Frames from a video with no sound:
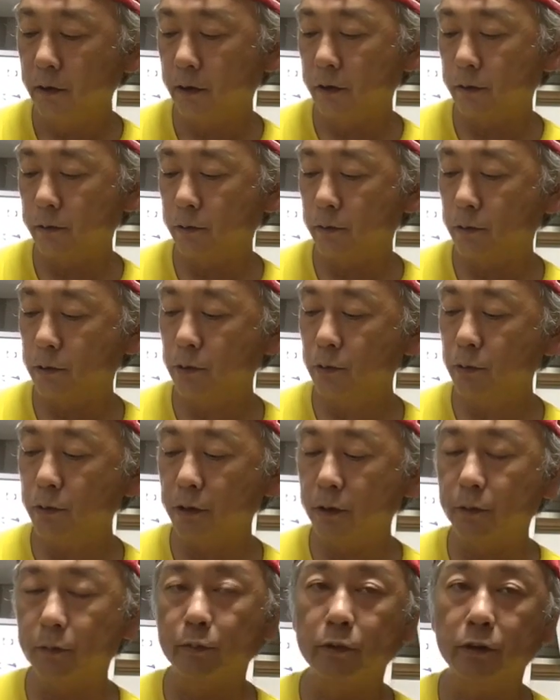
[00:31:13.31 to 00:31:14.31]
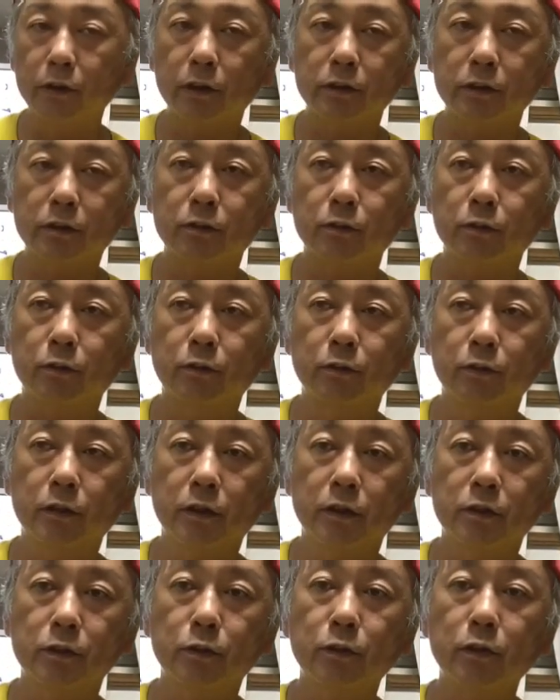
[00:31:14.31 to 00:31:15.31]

あの上下で分割速攻で